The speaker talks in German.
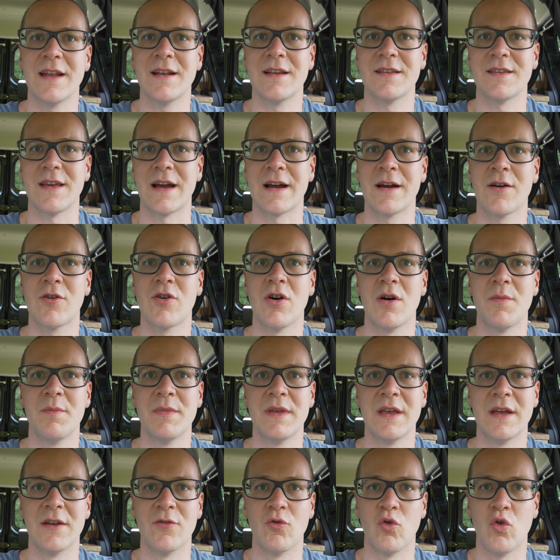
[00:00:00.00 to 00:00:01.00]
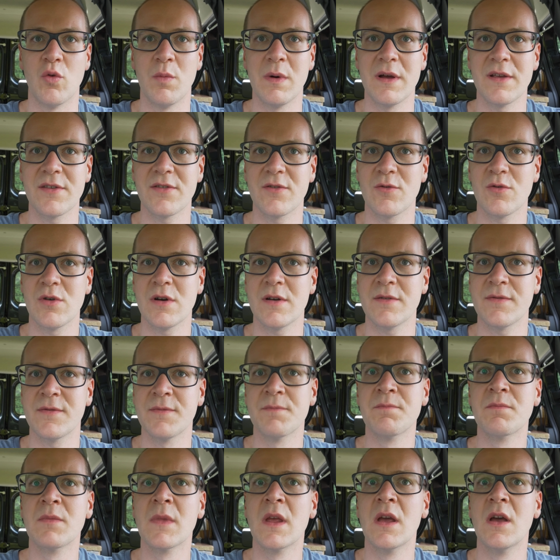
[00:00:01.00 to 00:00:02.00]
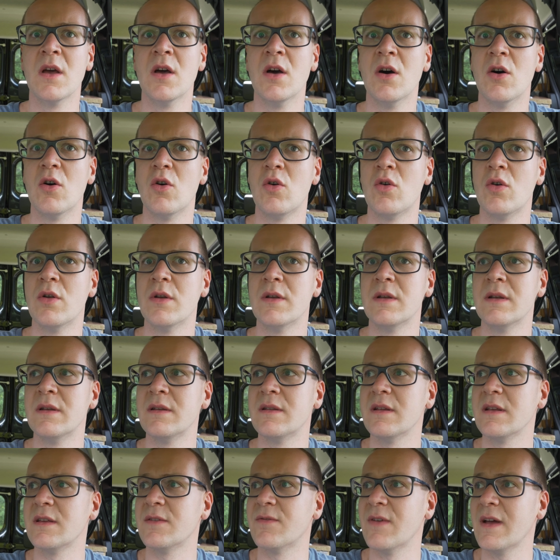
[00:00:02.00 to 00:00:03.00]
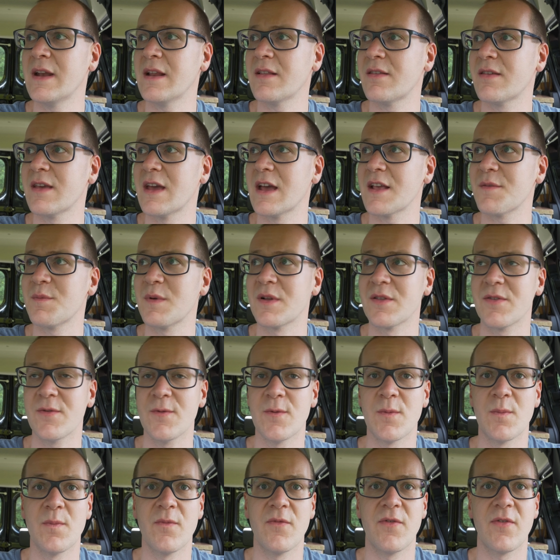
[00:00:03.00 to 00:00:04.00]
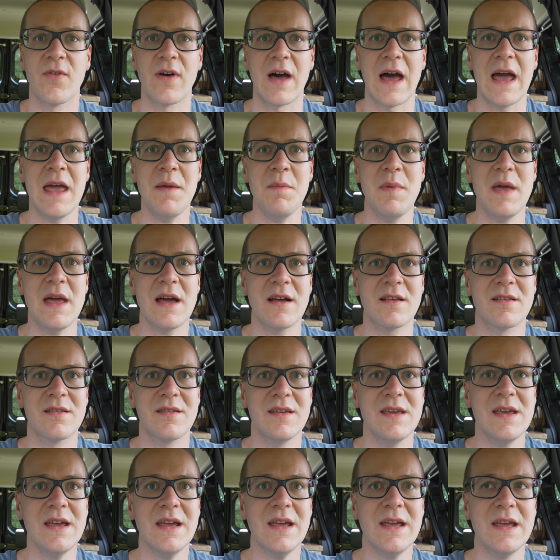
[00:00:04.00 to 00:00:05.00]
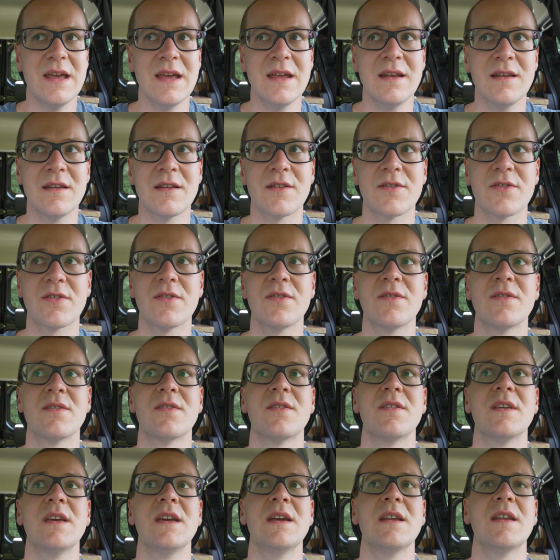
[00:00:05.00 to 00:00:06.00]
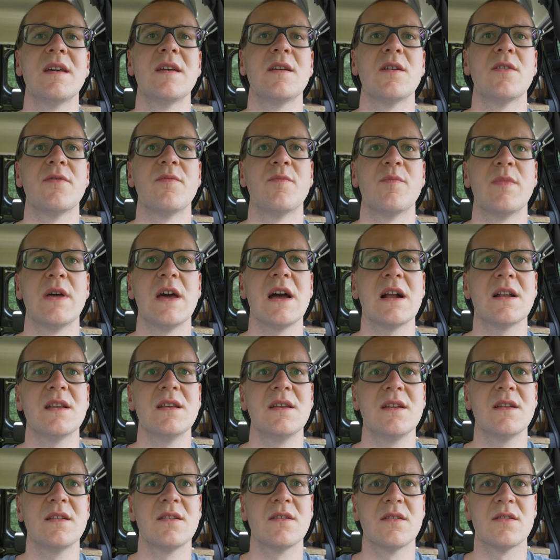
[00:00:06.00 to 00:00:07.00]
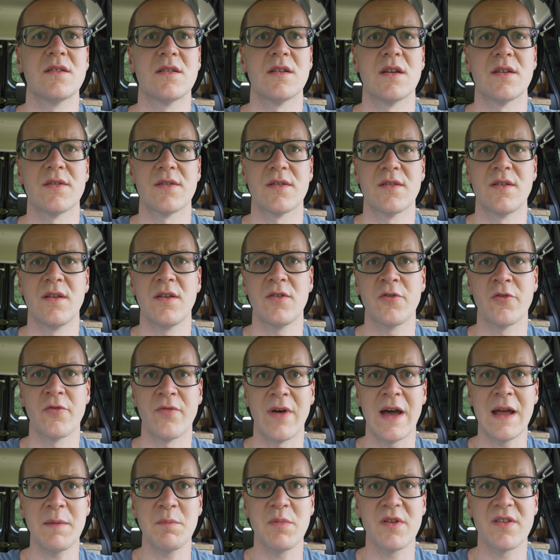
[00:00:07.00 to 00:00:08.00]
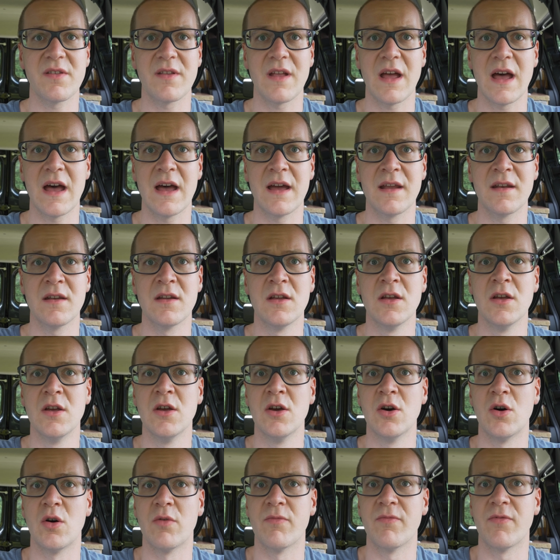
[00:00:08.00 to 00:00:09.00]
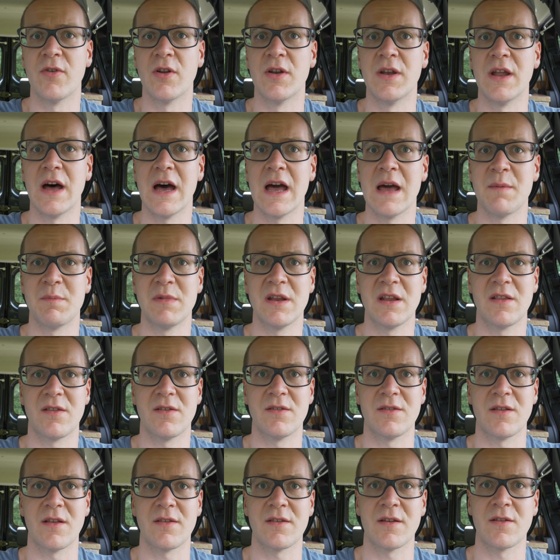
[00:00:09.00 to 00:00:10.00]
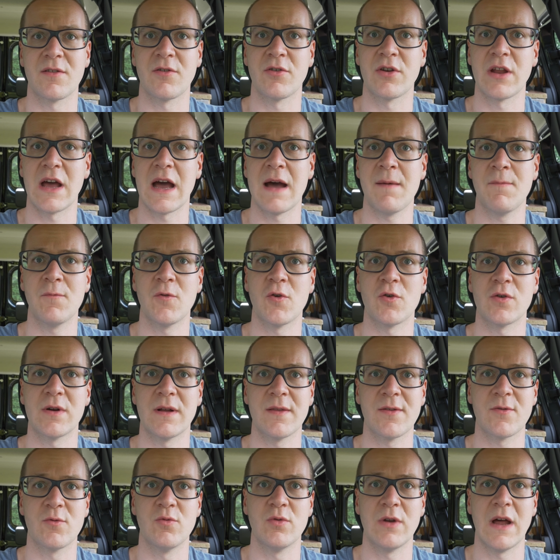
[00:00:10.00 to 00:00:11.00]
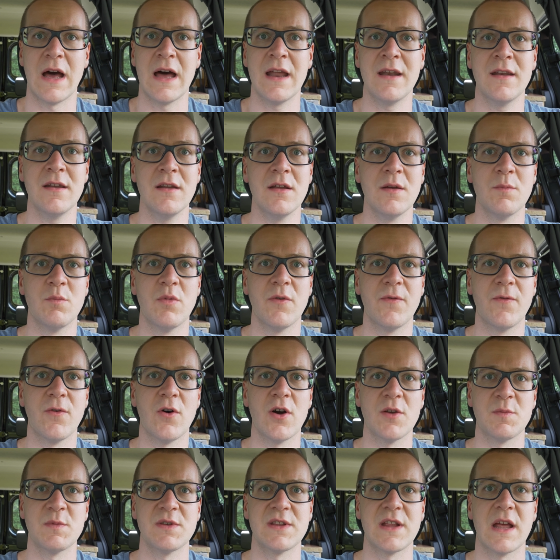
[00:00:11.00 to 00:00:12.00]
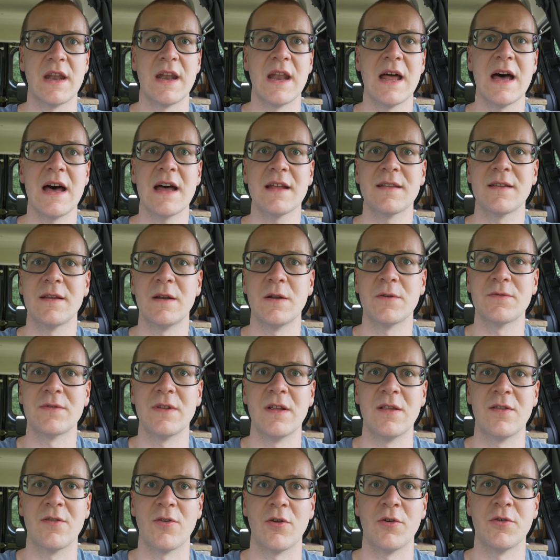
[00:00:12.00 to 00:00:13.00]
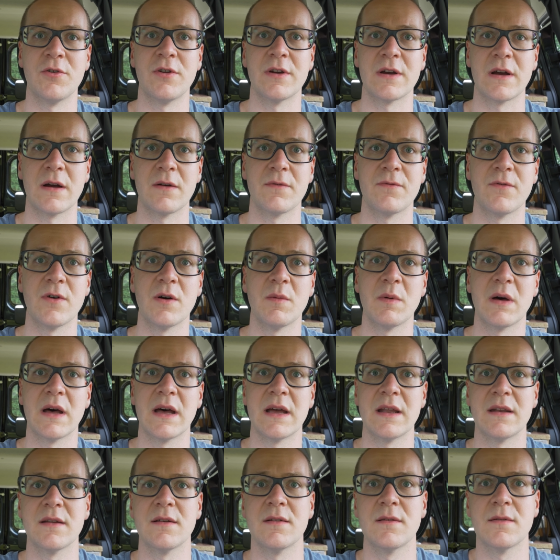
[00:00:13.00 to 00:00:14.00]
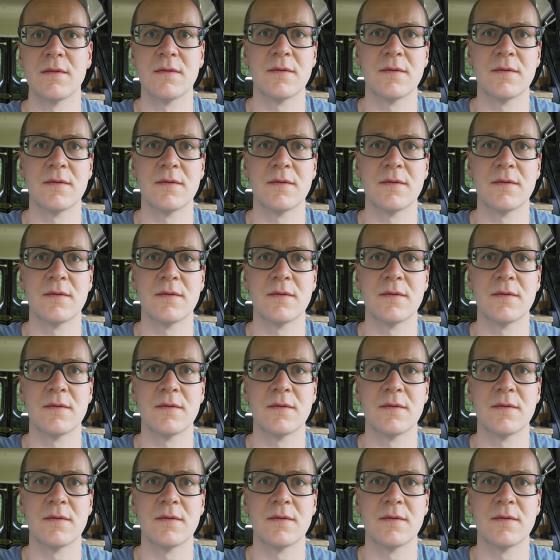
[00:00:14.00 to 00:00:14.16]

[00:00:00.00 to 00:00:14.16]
endlich angekommen hier in Oberstdorf. Und ich werde jetzt hier erstmal zum Freibergsee gehen. Das ist ein See, der hier auf dem Berg liegt. Das ist nicht so weit bis dahin. Und von daher bietet sich das jetzt heute Abend noch ganz gut an, bevor ich mich danach dann auf den Sonnenuntergang vorbereite.